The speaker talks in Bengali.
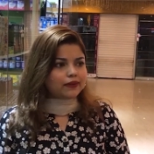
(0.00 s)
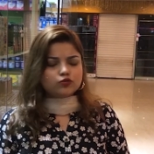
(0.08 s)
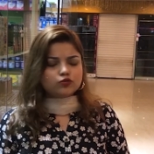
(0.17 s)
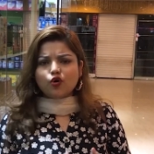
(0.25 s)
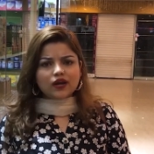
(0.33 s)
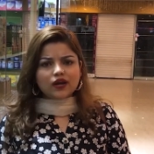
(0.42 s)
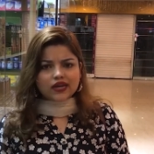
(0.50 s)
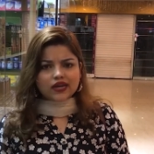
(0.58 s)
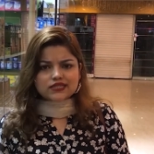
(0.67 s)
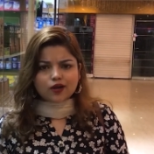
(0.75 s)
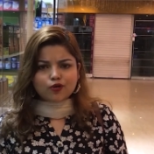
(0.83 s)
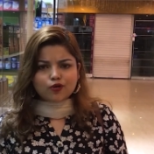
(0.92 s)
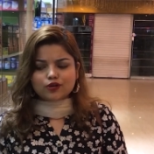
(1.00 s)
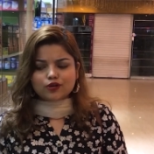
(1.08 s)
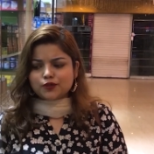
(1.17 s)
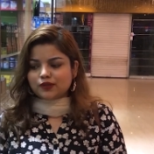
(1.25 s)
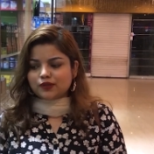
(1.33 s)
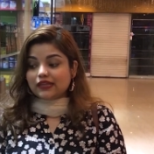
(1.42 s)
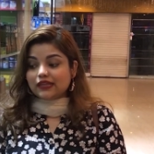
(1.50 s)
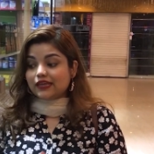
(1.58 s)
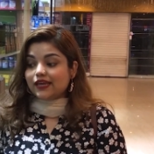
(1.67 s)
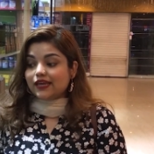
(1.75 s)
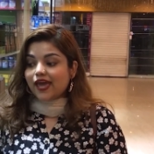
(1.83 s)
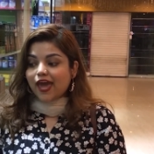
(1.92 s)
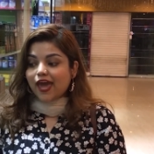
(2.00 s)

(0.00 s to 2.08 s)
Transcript: এখন তো অনলাইন সারাক্ষণ অর্ডার করতে থাকি